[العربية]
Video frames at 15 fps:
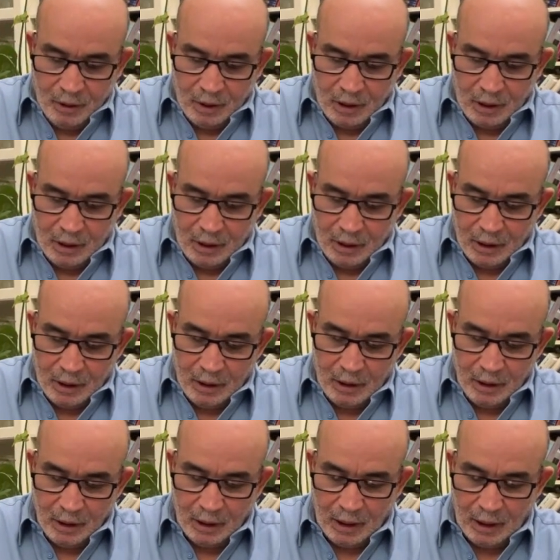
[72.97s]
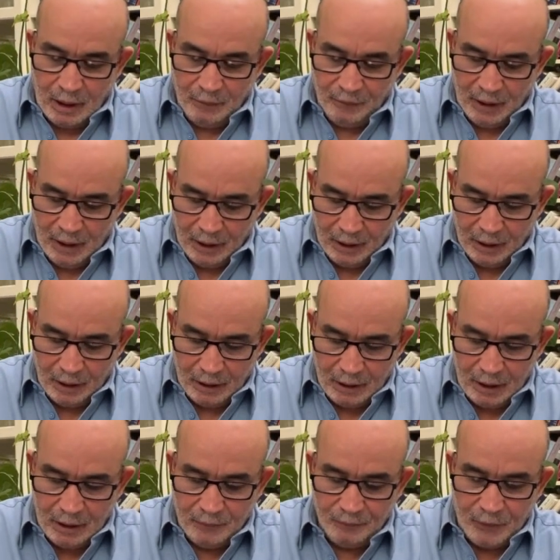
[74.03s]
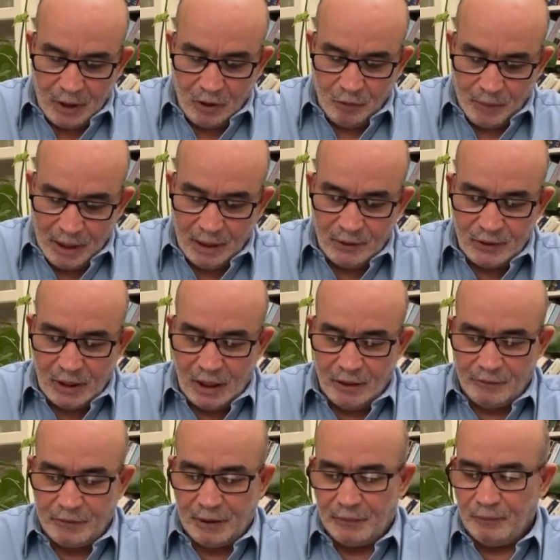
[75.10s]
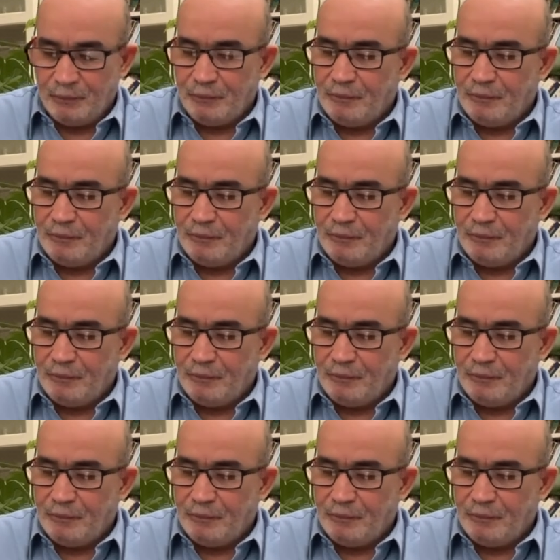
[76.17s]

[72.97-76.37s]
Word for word: آه، قالها في الحقيقة هاو بيان صحفي